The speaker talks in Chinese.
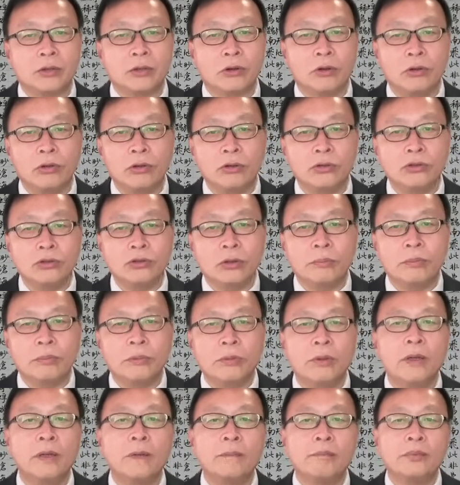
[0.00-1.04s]
工作
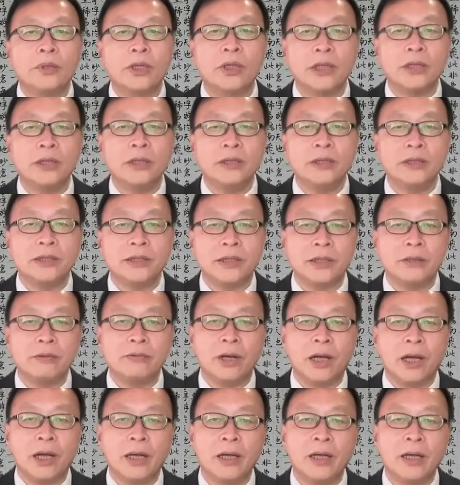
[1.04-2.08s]
部评审
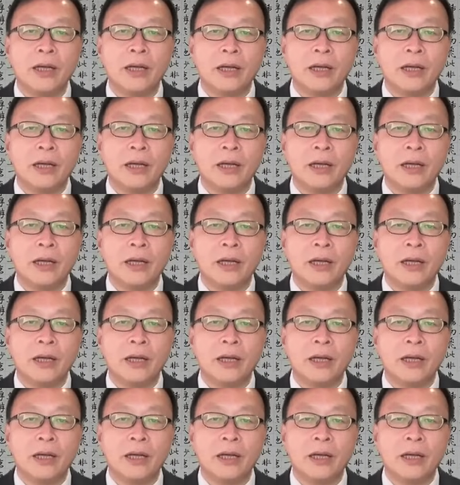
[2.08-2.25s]
委